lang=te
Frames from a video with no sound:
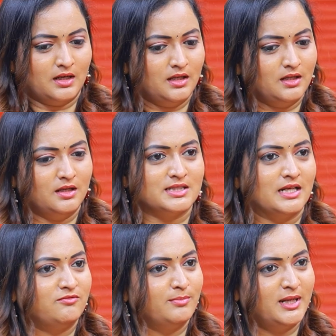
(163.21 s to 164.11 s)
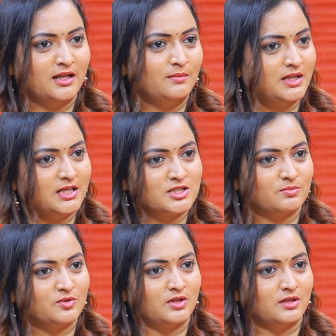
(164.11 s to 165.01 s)
అంటే సెల్ఫ్ మేడ్ అని మీరే
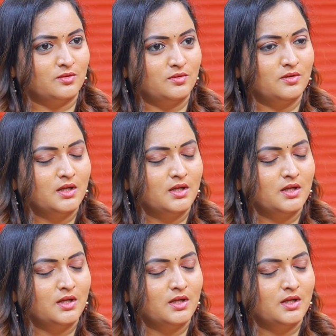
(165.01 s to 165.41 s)
చెప్తున్నారు